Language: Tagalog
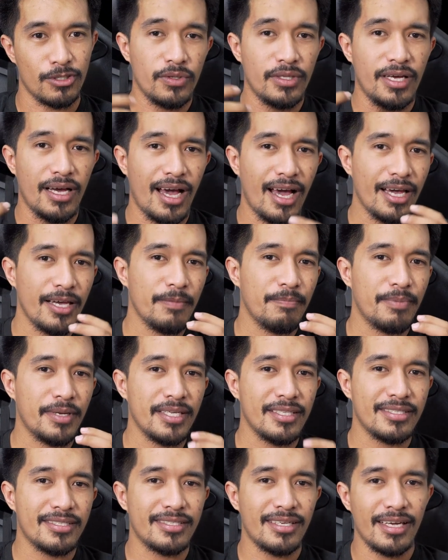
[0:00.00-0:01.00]
So the
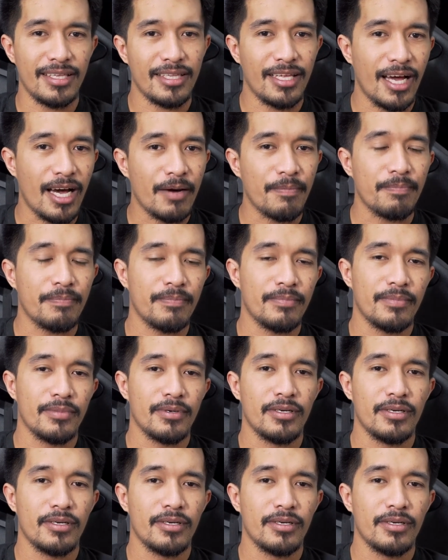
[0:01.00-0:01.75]
hybrid setup